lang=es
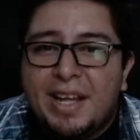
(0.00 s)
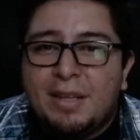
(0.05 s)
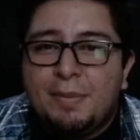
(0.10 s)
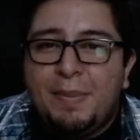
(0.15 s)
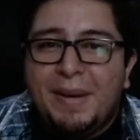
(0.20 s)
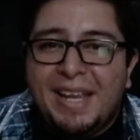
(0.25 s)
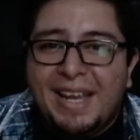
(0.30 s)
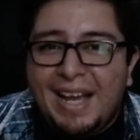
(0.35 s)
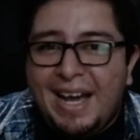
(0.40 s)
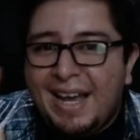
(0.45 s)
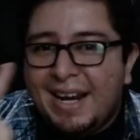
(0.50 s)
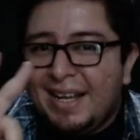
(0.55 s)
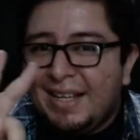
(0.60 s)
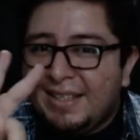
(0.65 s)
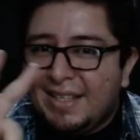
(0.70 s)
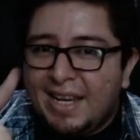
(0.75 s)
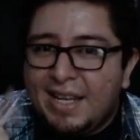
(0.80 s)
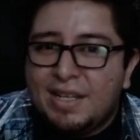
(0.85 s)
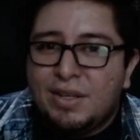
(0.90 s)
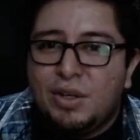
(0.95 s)
a explicar
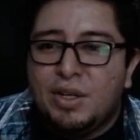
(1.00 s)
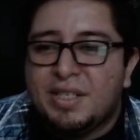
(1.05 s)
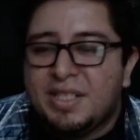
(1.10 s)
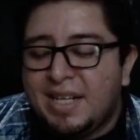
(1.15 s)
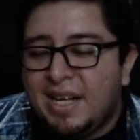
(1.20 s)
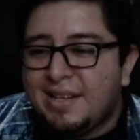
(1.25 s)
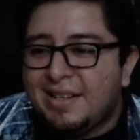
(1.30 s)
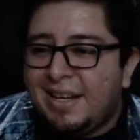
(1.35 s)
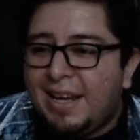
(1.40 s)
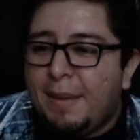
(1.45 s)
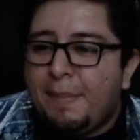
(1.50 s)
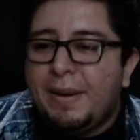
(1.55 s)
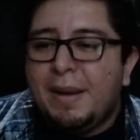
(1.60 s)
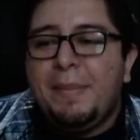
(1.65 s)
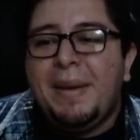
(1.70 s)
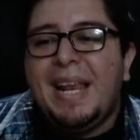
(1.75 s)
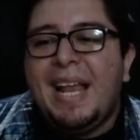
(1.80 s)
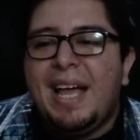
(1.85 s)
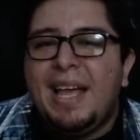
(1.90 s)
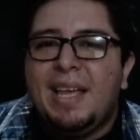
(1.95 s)
tres cosas. La
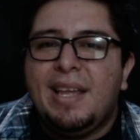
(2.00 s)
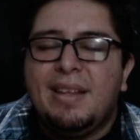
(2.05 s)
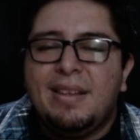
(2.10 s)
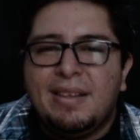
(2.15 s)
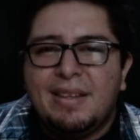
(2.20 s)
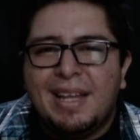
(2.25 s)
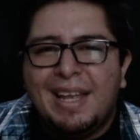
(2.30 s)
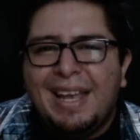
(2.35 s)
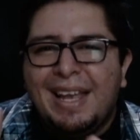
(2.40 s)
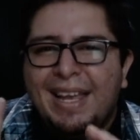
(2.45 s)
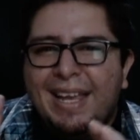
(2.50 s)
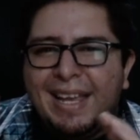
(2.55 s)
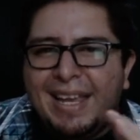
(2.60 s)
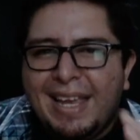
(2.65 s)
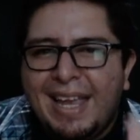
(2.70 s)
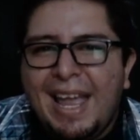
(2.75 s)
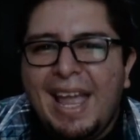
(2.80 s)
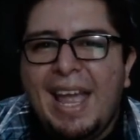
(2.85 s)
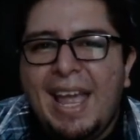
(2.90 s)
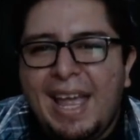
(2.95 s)
primera es
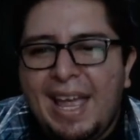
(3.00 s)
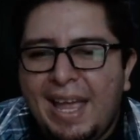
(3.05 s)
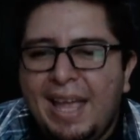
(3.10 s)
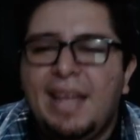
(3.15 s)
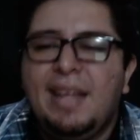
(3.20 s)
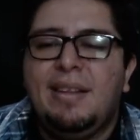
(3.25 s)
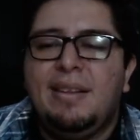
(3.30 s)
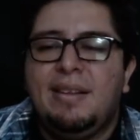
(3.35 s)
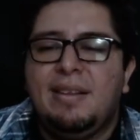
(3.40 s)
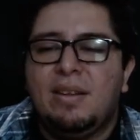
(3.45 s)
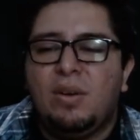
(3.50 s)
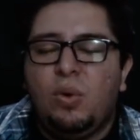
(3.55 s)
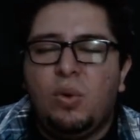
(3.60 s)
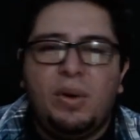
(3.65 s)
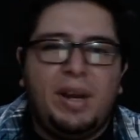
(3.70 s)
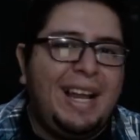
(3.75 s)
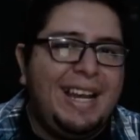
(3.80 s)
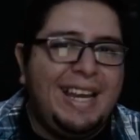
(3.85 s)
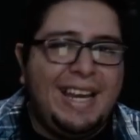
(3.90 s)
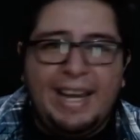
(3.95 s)
¿Qué es
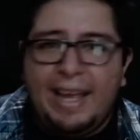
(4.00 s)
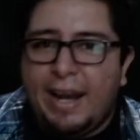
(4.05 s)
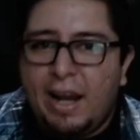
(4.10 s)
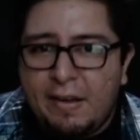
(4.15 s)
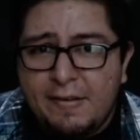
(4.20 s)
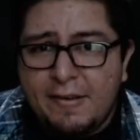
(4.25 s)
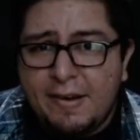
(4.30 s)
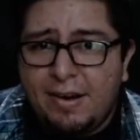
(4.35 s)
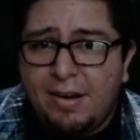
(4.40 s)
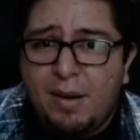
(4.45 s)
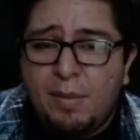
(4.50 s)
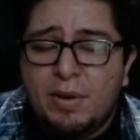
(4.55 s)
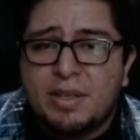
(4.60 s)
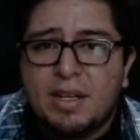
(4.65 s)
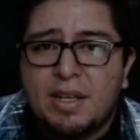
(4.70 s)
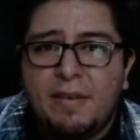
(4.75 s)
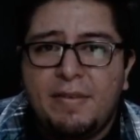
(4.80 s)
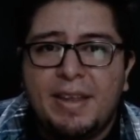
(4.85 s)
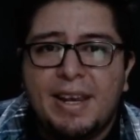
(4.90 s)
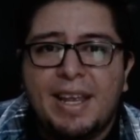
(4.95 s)
una línea gráfica?
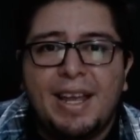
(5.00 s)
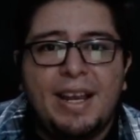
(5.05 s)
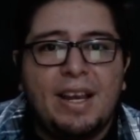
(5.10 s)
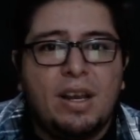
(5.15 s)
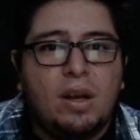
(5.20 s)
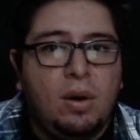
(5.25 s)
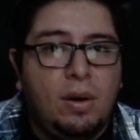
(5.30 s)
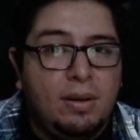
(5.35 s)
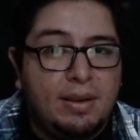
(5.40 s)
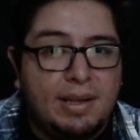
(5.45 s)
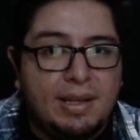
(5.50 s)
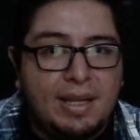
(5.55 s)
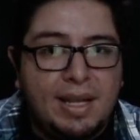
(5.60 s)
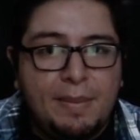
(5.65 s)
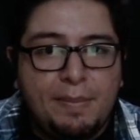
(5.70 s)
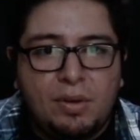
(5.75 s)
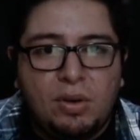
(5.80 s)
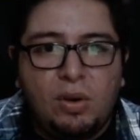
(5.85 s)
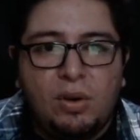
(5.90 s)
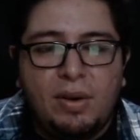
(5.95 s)
Vamos a ver el
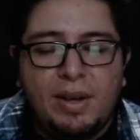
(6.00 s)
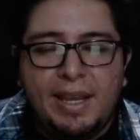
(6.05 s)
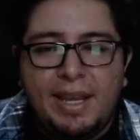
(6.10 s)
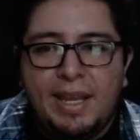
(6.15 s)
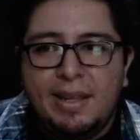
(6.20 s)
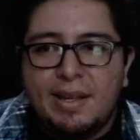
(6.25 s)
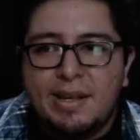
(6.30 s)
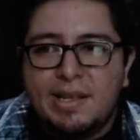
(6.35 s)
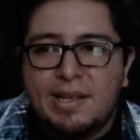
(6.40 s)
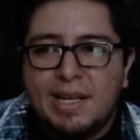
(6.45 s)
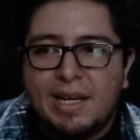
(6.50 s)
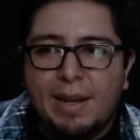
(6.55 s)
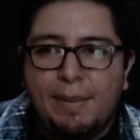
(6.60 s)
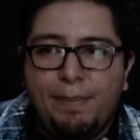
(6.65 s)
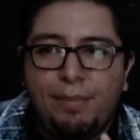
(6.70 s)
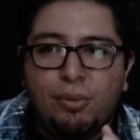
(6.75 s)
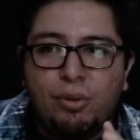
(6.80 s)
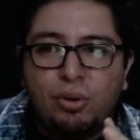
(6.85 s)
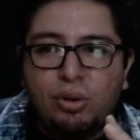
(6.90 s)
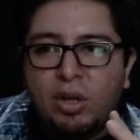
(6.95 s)
concepto y desde qué
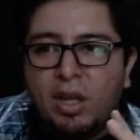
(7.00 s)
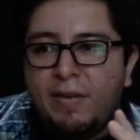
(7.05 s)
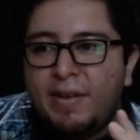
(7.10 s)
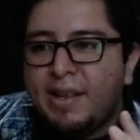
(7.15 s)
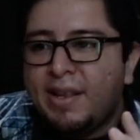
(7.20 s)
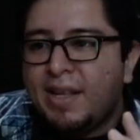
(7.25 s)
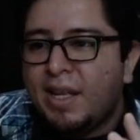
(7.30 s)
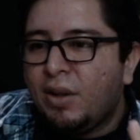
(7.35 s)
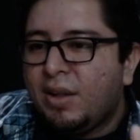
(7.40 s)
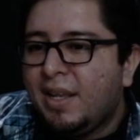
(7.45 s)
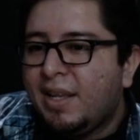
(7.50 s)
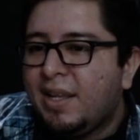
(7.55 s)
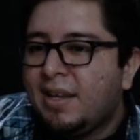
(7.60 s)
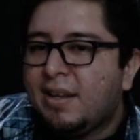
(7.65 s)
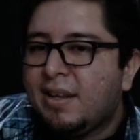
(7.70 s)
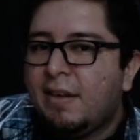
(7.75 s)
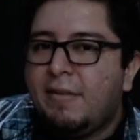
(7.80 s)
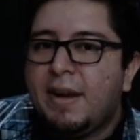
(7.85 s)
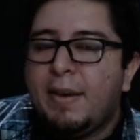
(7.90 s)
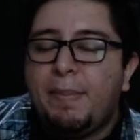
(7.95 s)
punto de vista lo
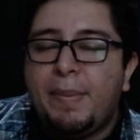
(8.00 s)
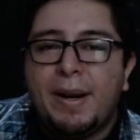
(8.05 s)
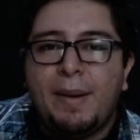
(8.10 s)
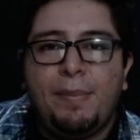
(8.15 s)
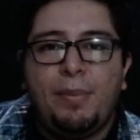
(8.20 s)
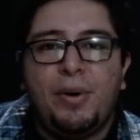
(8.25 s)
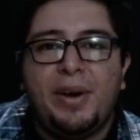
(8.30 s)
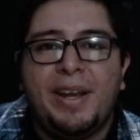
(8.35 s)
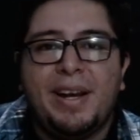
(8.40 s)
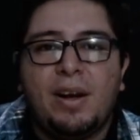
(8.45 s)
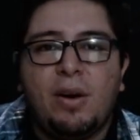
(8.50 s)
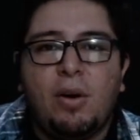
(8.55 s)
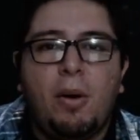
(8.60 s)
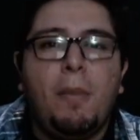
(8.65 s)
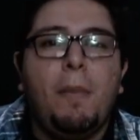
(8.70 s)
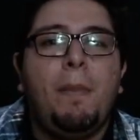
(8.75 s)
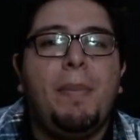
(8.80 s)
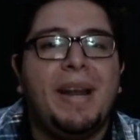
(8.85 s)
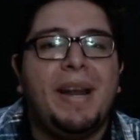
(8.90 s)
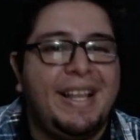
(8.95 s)
tienes que ver para poder
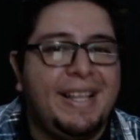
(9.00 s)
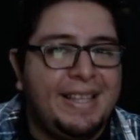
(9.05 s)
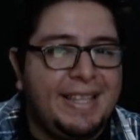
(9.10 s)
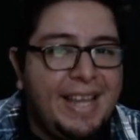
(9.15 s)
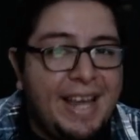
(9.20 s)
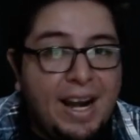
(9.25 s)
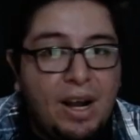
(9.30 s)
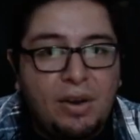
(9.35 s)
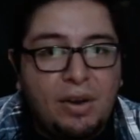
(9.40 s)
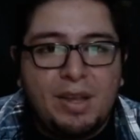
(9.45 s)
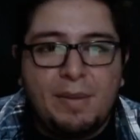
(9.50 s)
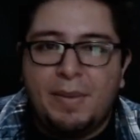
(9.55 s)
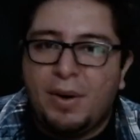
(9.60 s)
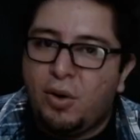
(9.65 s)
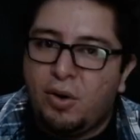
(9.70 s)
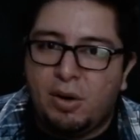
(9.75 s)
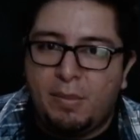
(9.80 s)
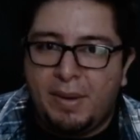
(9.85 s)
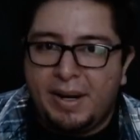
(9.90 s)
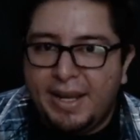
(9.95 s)
comprenderlo de
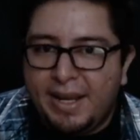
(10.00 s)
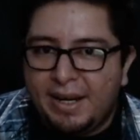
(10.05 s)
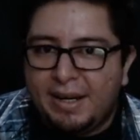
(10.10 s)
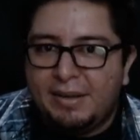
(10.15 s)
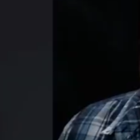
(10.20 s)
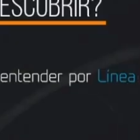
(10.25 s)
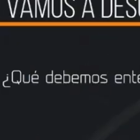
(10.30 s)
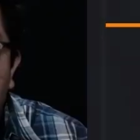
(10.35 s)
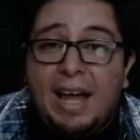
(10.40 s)
mejor manera.